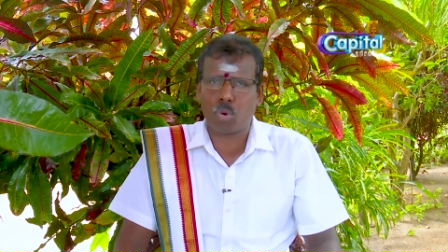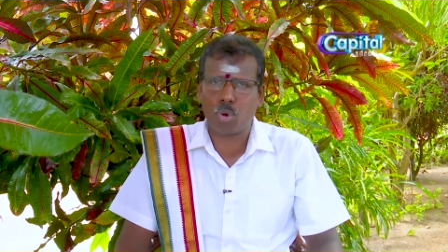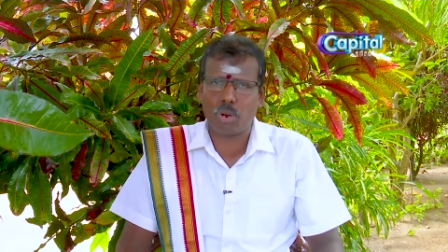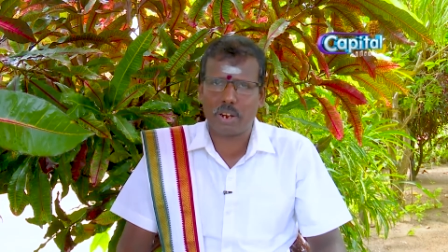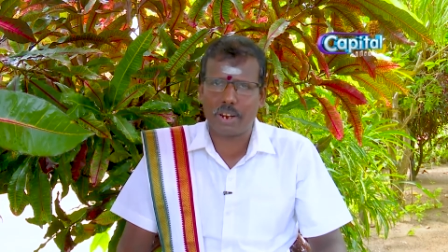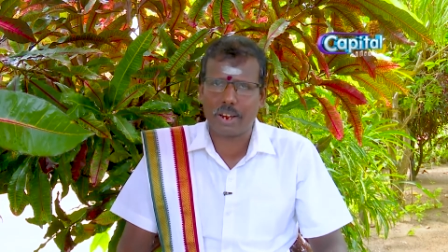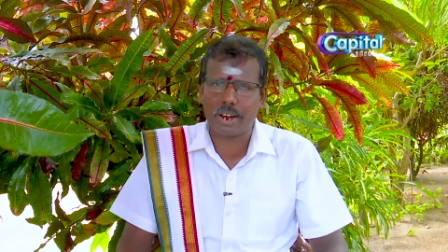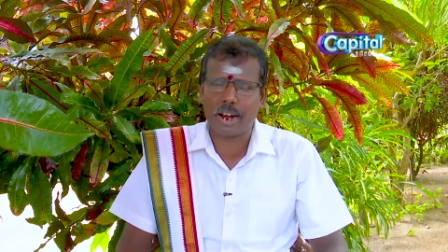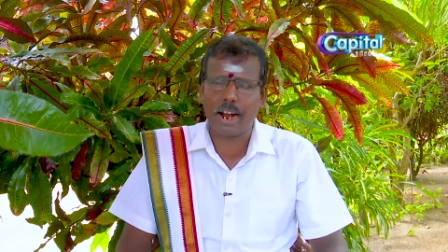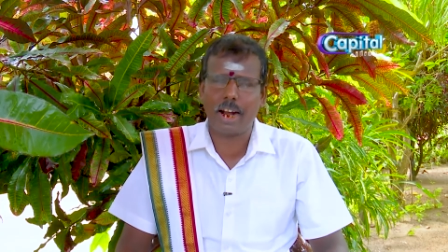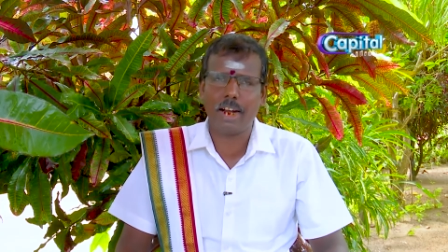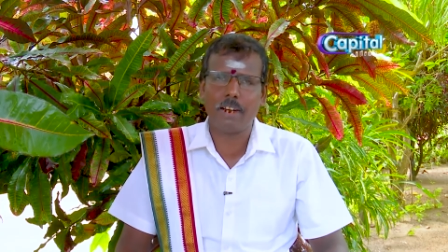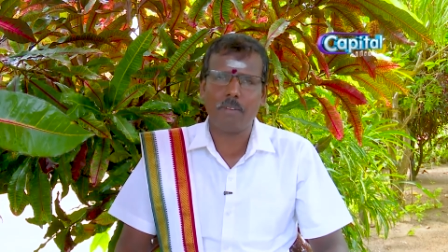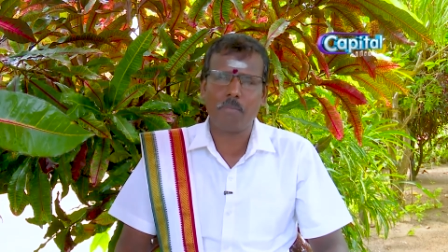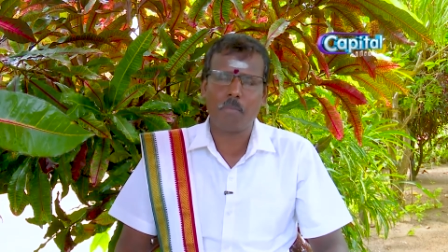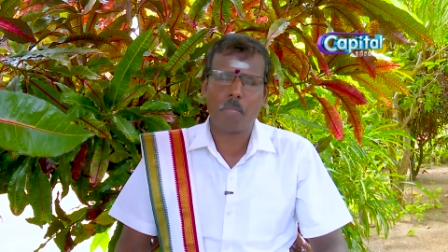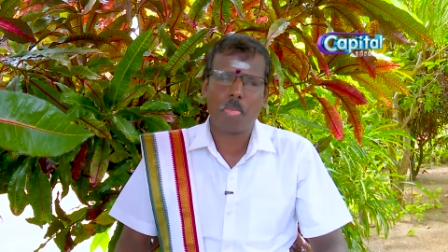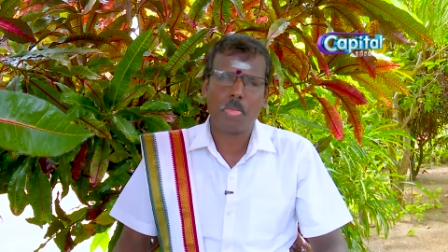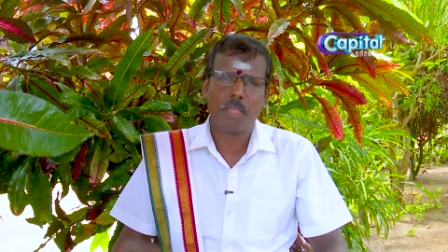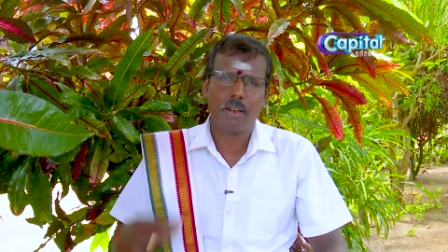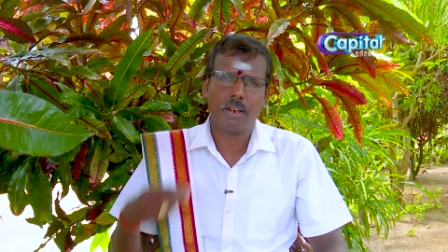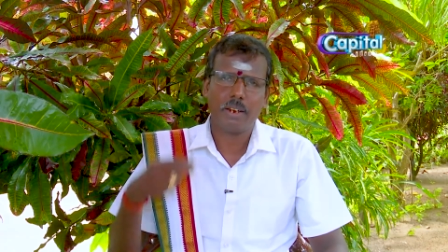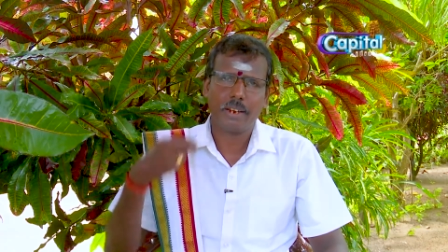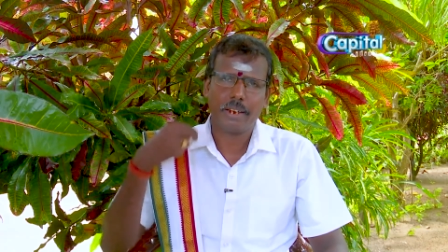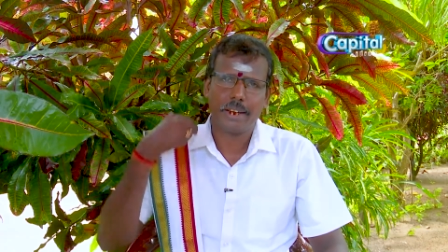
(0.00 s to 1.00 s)
கொள்கிறாள்
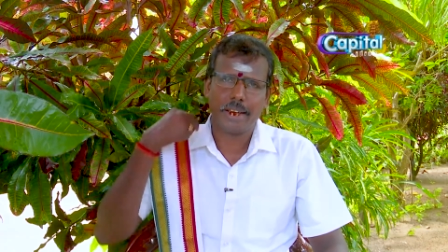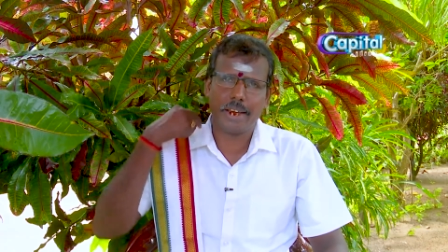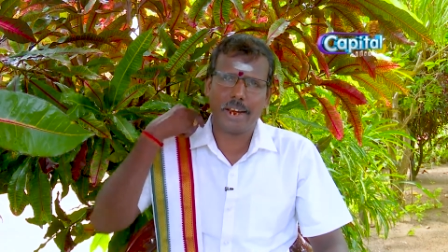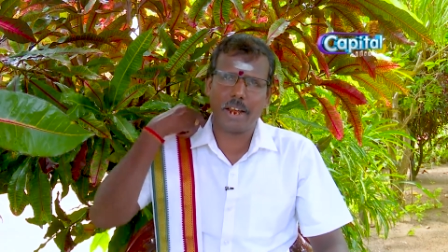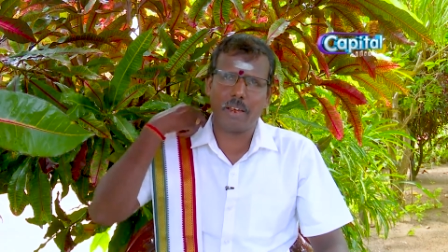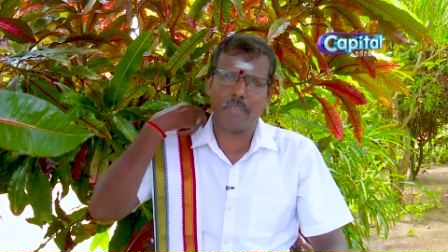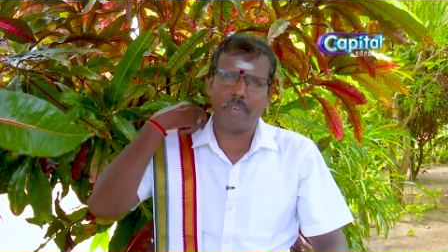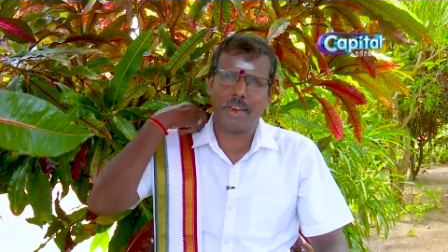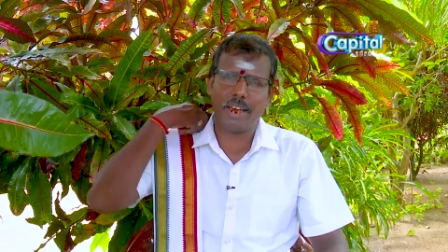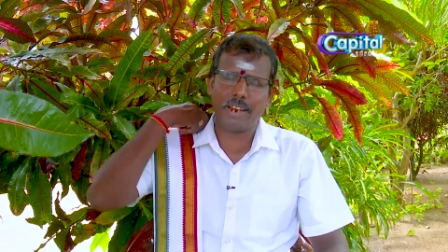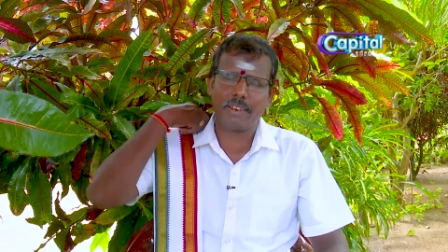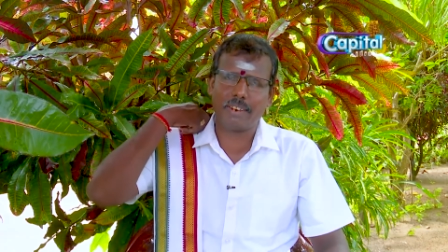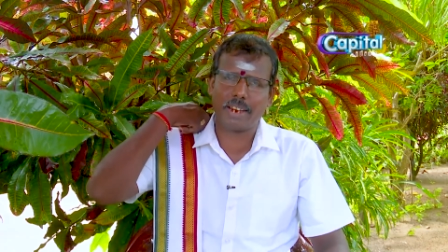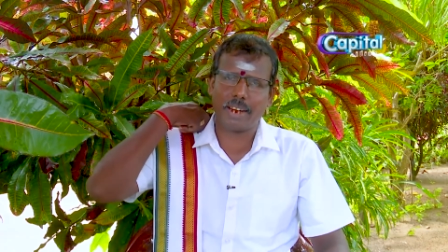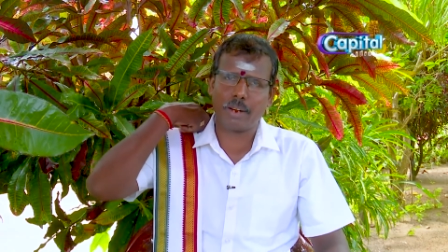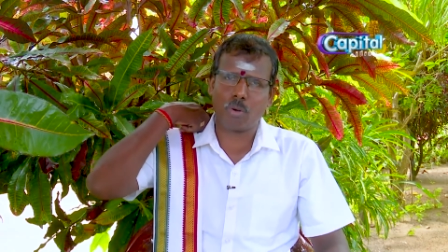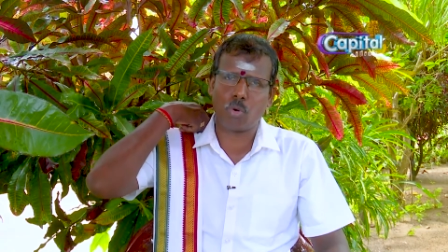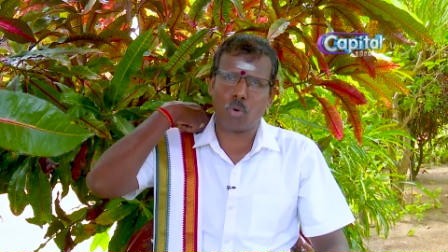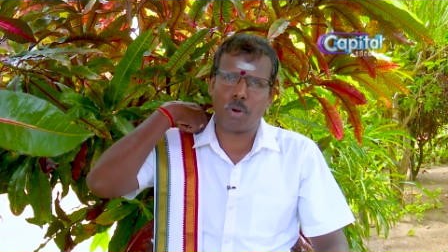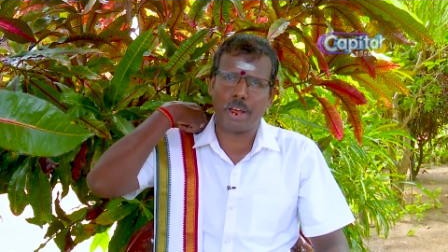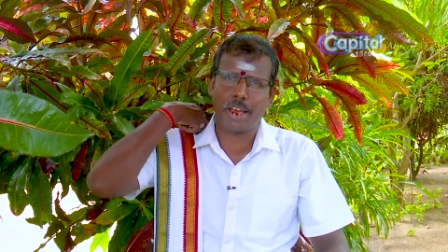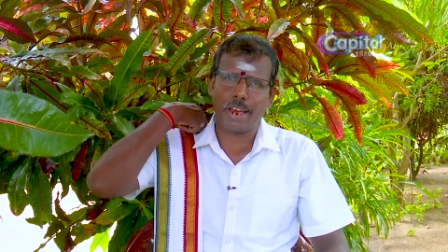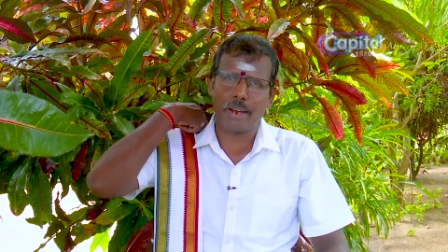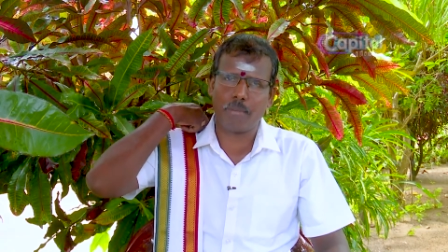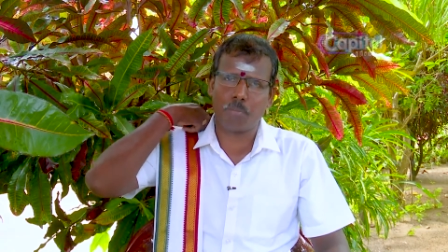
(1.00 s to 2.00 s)
எனவே
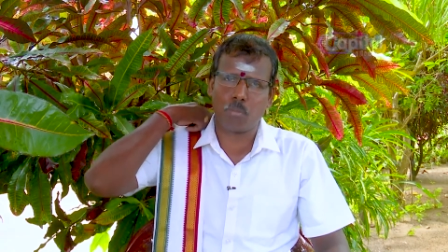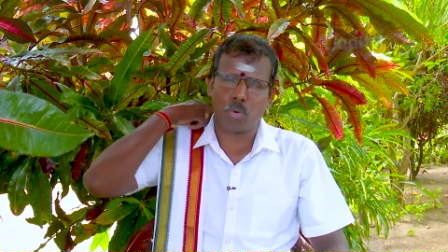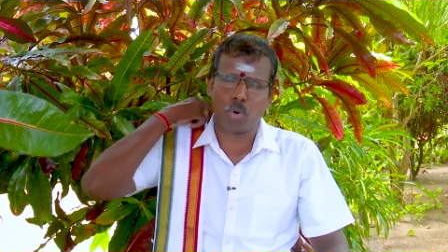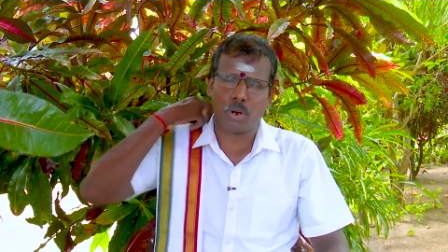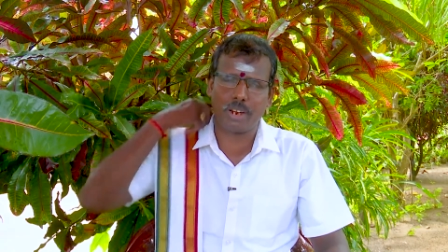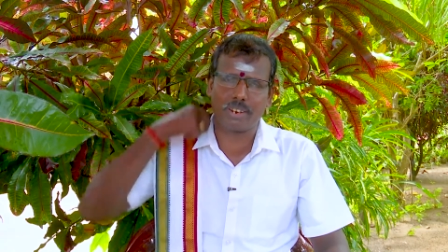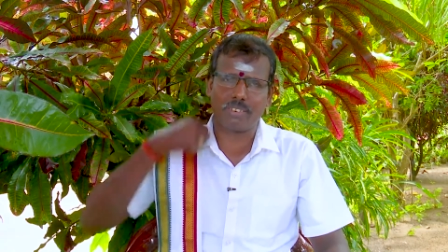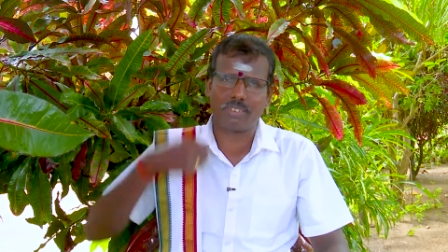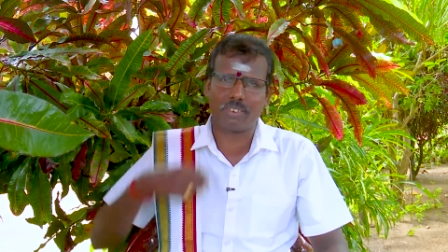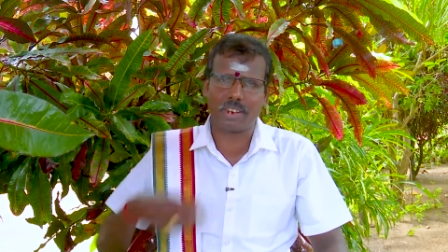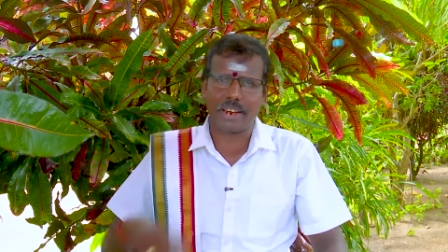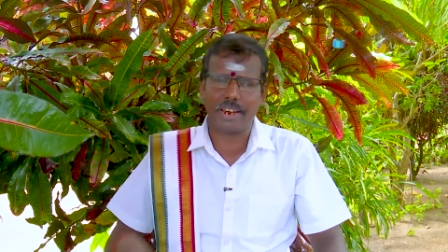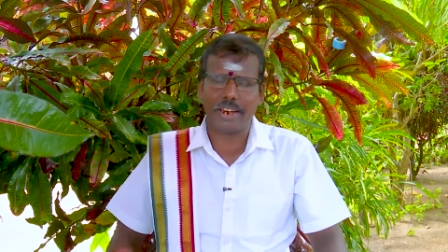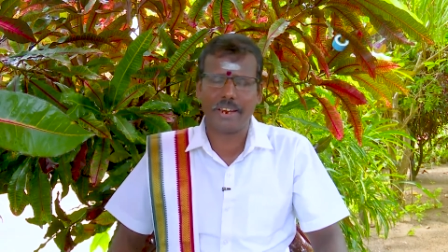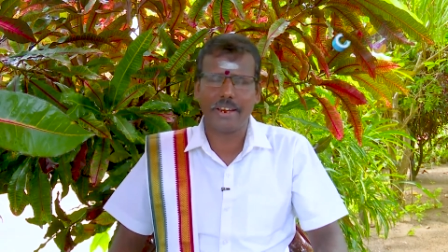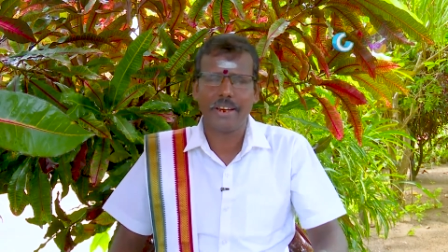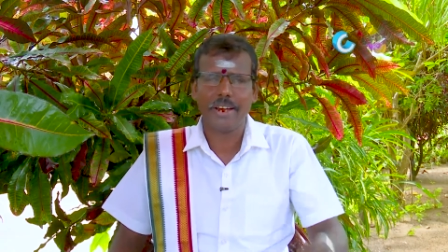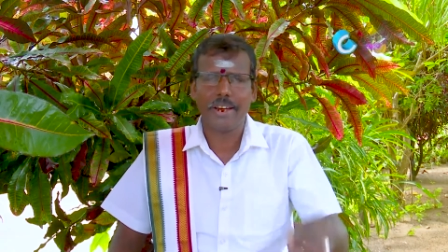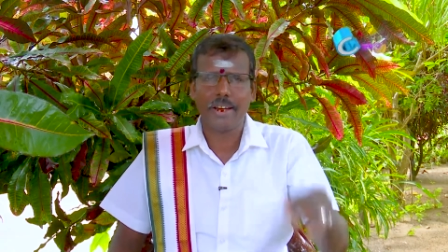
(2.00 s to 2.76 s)
தன்னுடைய முகத்தை